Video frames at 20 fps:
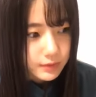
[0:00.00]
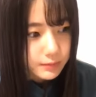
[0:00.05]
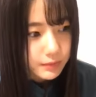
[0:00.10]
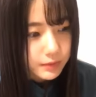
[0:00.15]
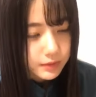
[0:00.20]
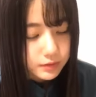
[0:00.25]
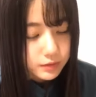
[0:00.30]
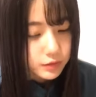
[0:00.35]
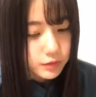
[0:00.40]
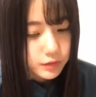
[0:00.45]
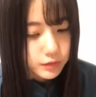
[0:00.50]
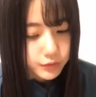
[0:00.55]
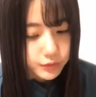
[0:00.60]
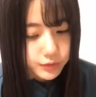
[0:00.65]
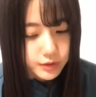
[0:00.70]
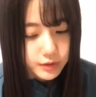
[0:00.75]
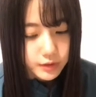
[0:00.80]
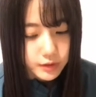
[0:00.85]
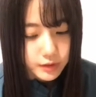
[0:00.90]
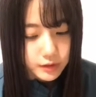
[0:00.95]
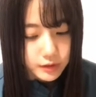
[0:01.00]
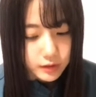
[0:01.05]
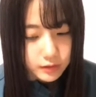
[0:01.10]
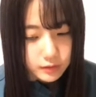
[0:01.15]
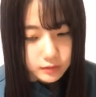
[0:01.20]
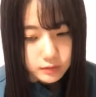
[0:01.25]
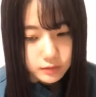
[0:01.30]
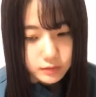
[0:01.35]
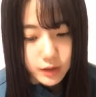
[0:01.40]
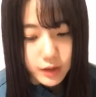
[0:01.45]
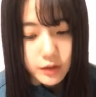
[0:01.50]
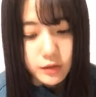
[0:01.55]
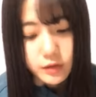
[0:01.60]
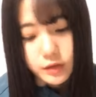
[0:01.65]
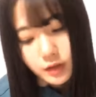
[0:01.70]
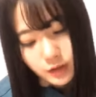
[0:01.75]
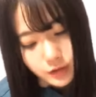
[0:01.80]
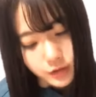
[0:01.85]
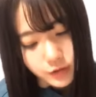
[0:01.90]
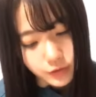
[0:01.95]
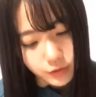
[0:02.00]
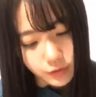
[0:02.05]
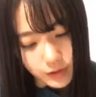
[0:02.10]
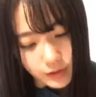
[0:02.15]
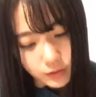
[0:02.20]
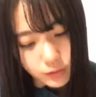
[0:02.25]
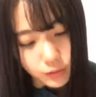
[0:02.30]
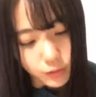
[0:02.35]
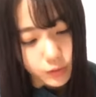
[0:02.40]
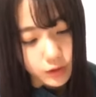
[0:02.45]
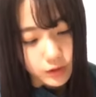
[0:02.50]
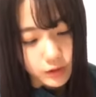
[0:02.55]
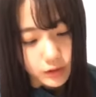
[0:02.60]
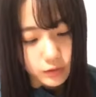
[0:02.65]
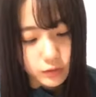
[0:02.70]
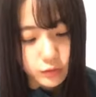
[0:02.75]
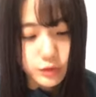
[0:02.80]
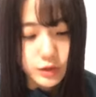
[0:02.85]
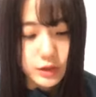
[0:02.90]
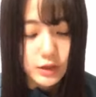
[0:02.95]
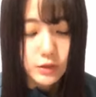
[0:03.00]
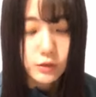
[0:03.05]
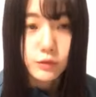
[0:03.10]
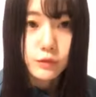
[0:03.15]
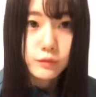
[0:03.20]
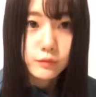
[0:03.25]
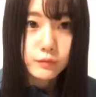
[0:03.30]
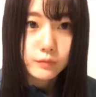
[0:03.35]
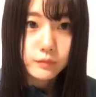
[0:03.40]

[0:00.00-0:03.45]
満足2日間ぐらいあるかな言うて10日間のうちの